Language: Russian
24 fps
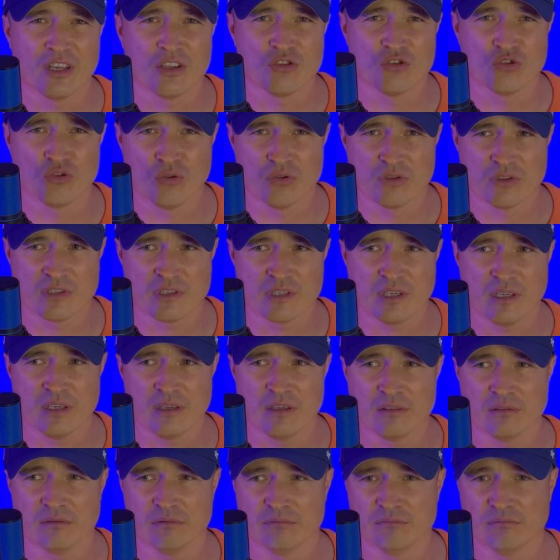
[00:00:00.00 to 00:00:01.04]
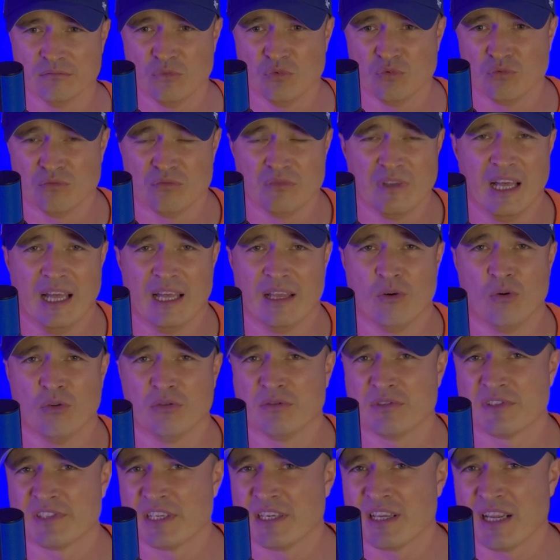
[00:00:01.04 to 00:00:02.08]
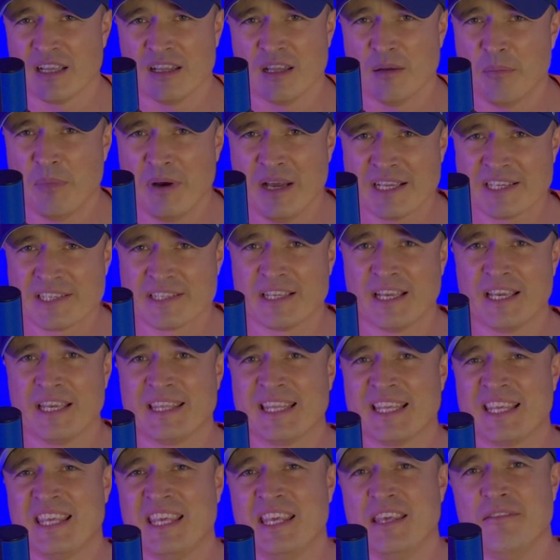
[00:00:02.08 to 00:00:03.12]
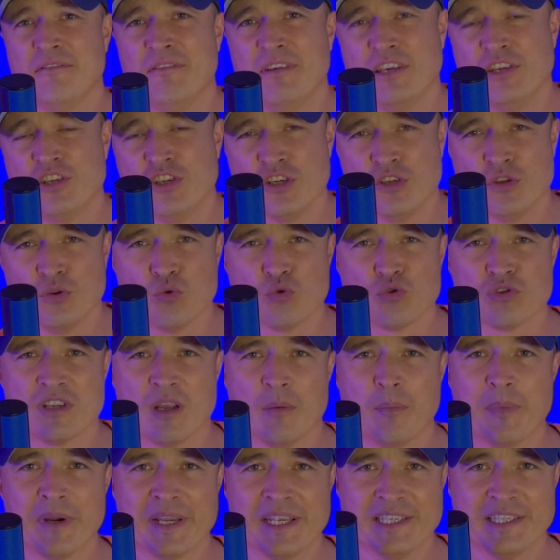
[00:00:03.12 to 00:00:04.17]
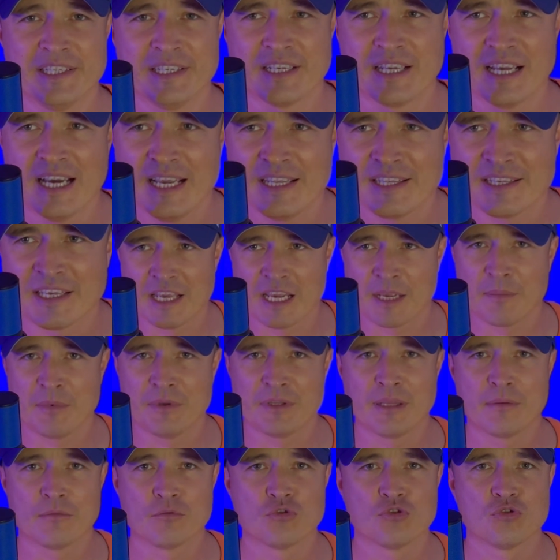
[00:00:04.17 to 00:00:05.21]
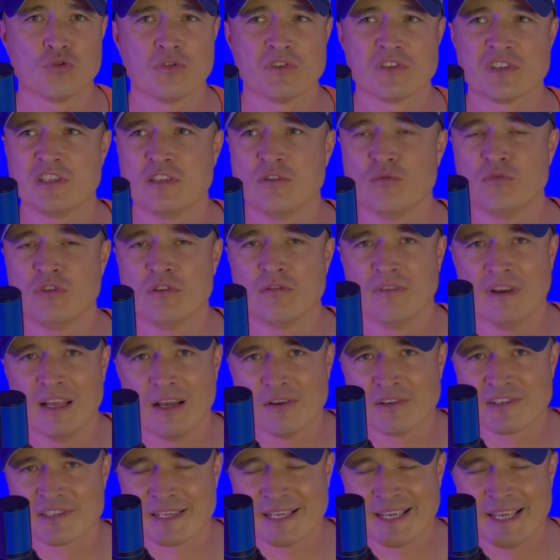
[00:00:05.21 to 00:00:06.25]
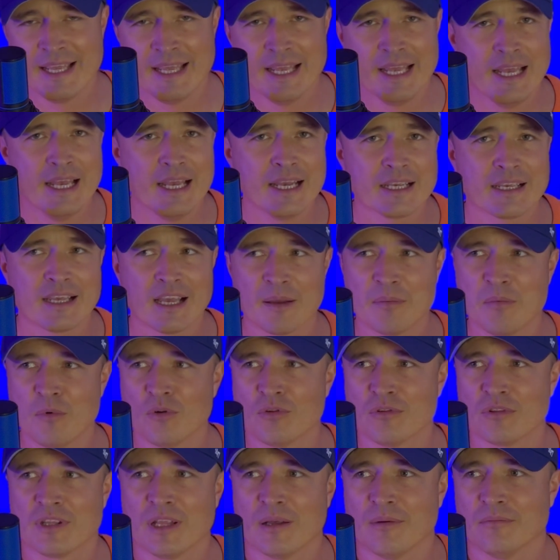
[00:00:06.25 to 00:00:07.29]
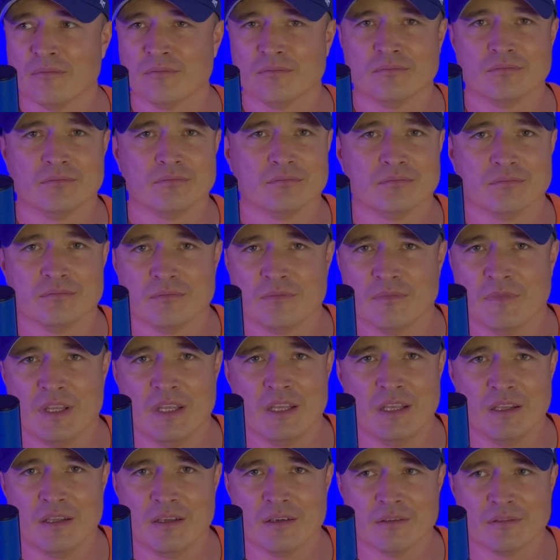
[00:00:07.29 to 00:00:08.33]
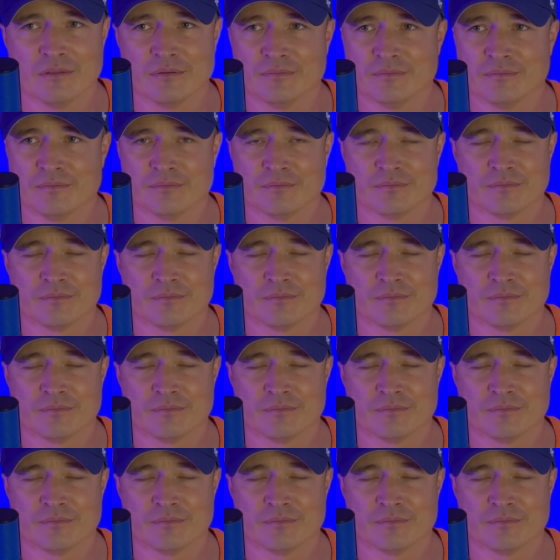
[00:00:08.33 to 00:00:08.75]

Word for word: Джонса. Ну да, он сыграл опасно, и такие вещи нужно пресекать, как бы там Джонс не удивлялся, как бы он там не